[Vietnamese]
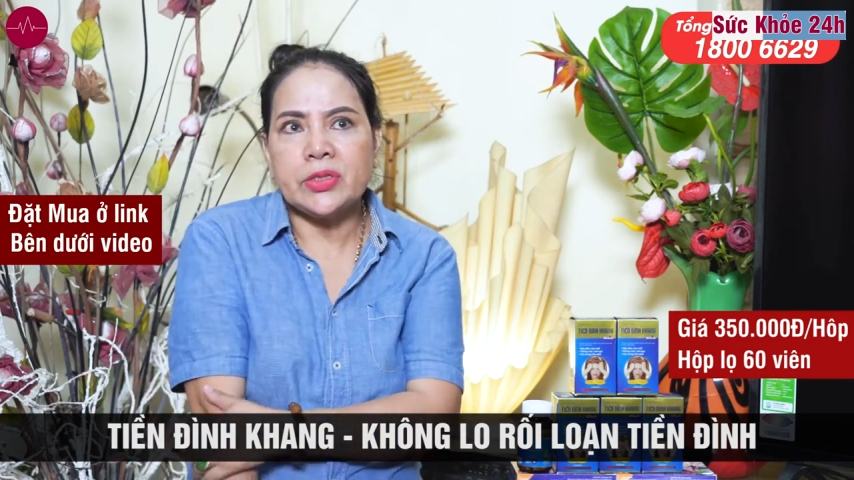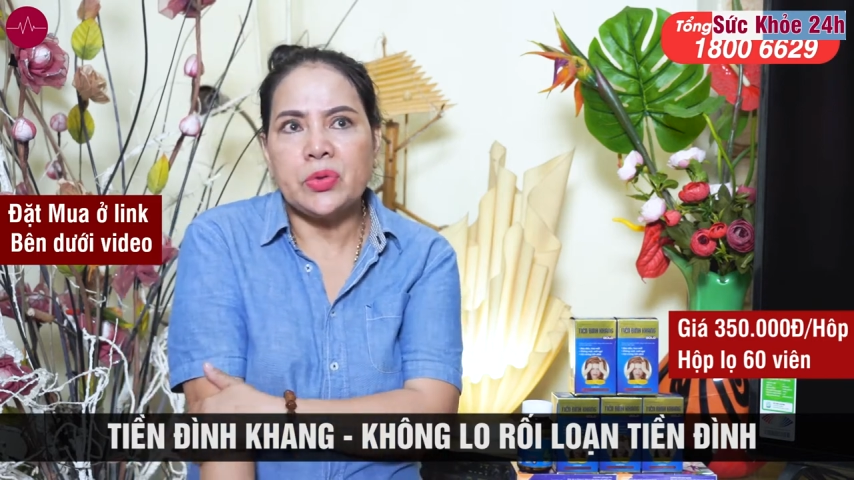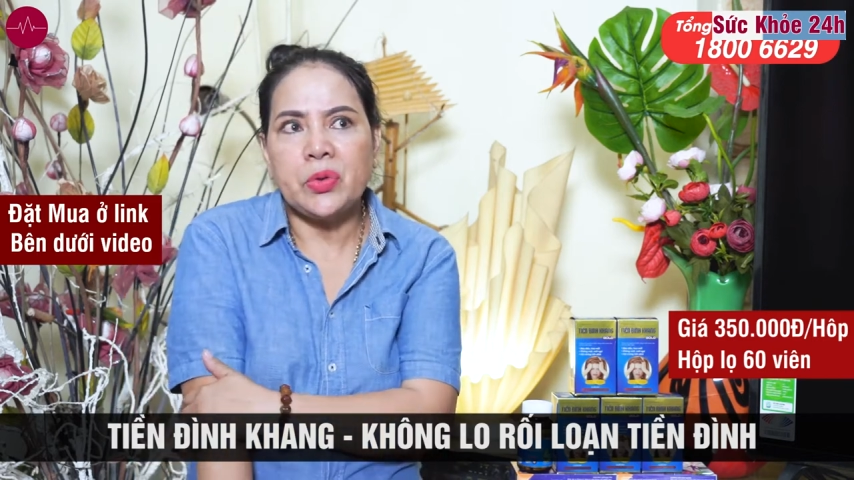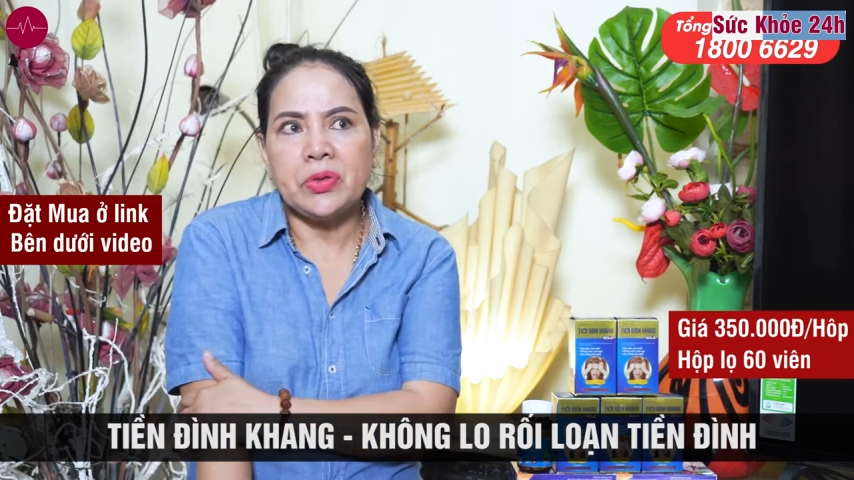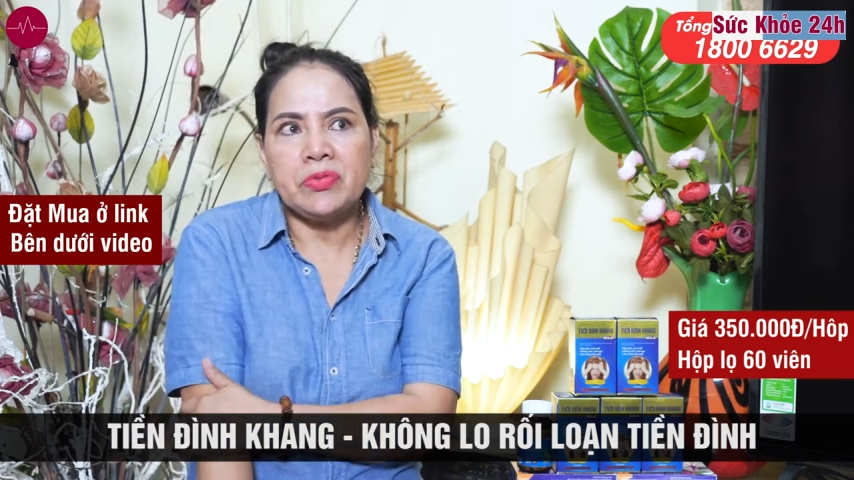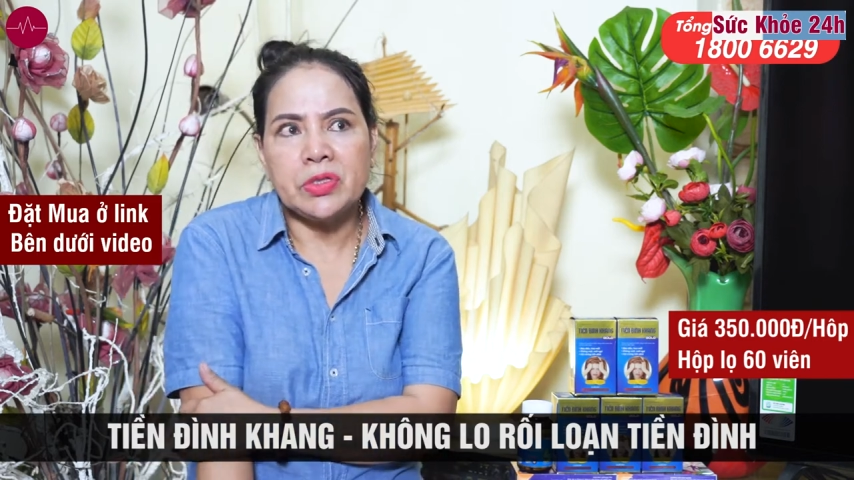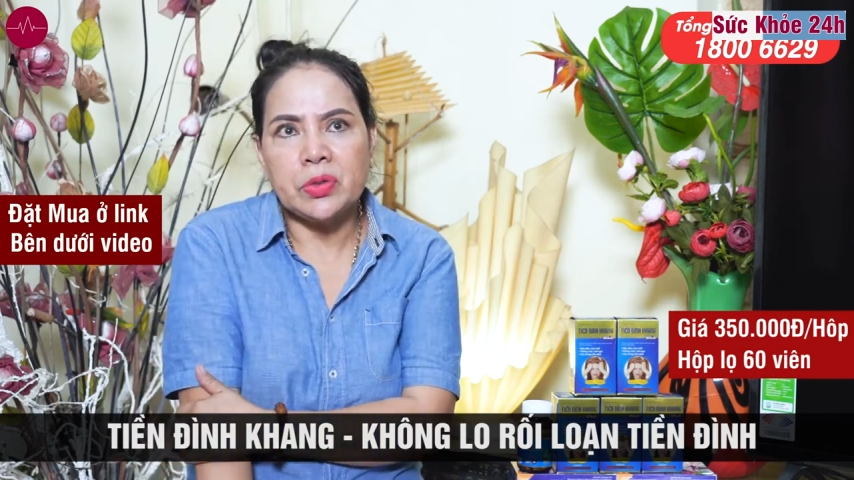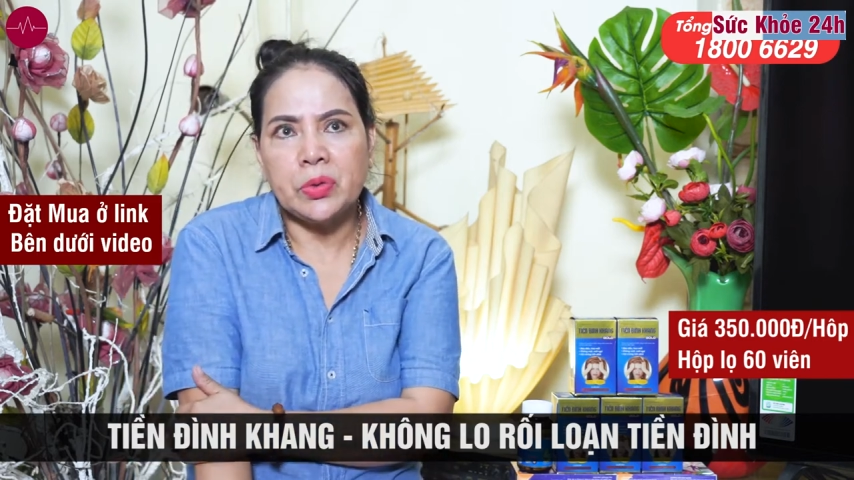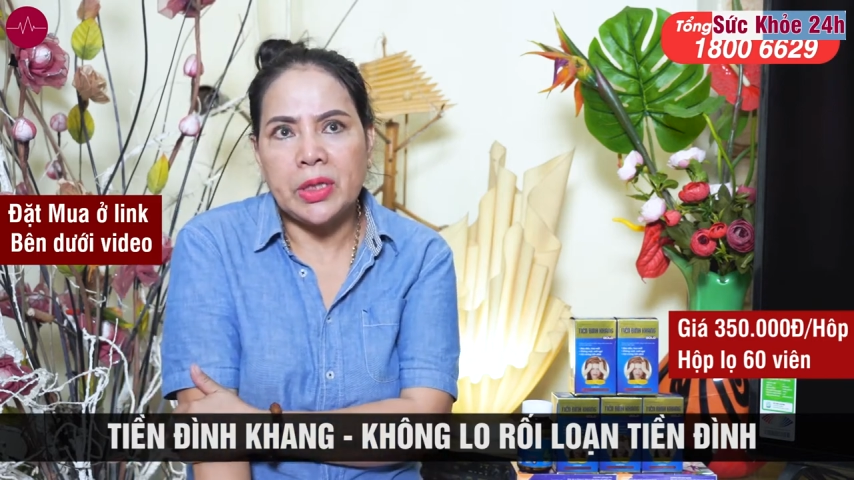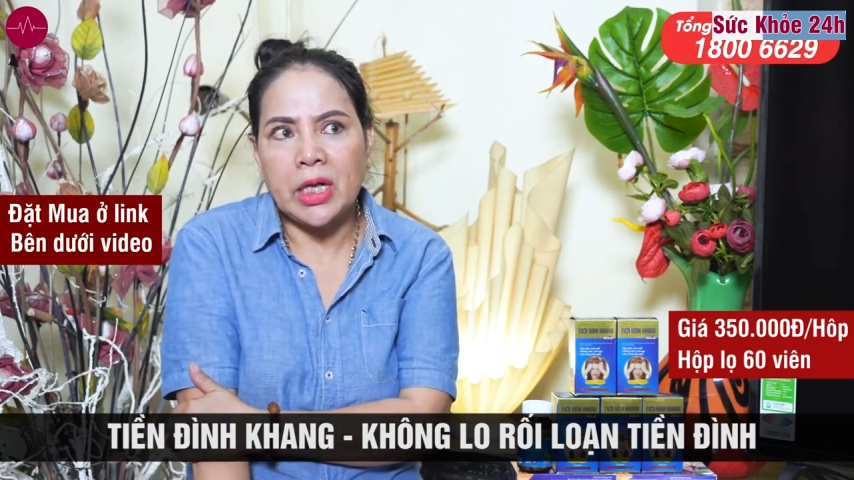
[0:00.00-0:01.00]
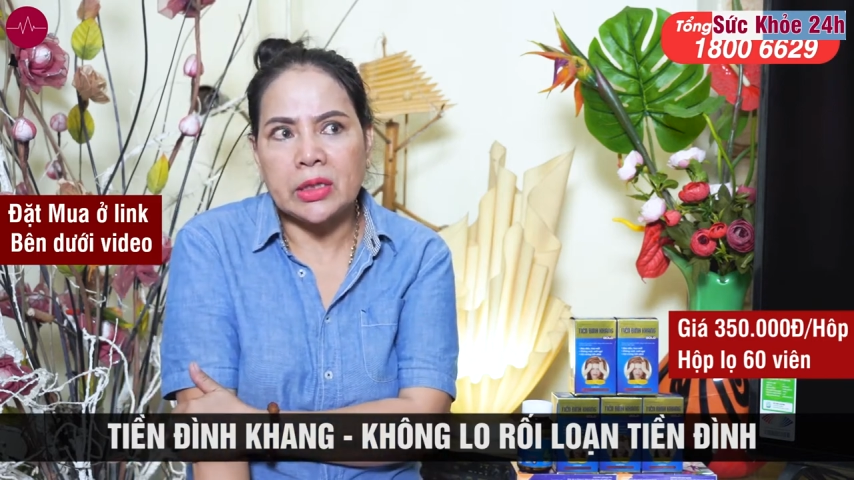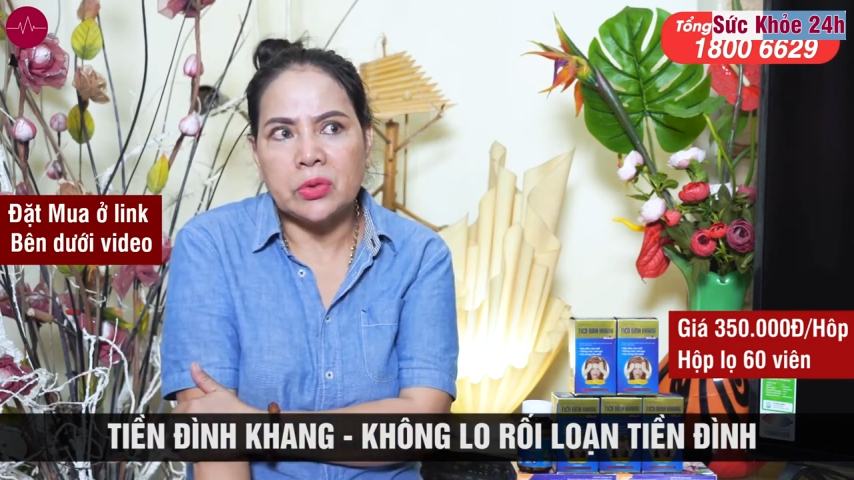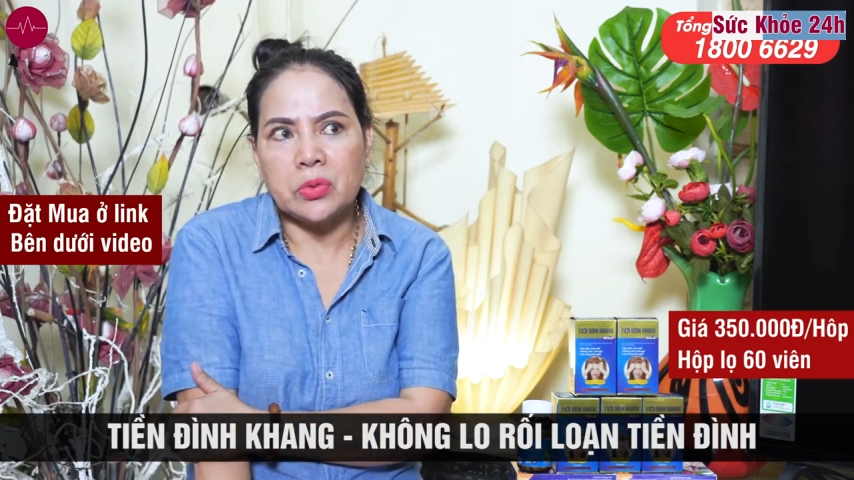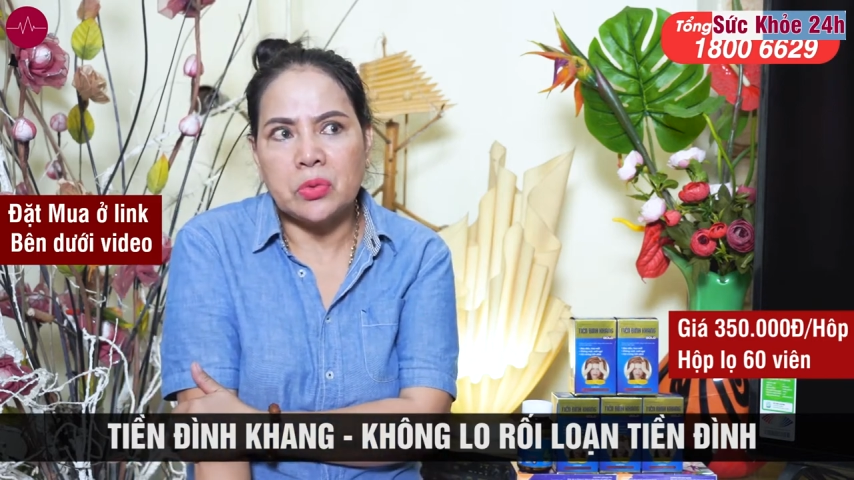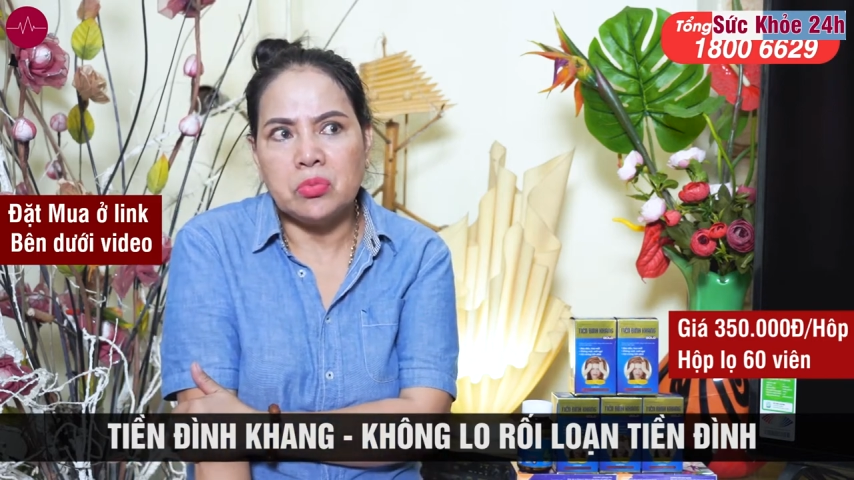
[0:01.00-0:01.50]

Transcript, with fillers: cho tôi vừa rồi là tôi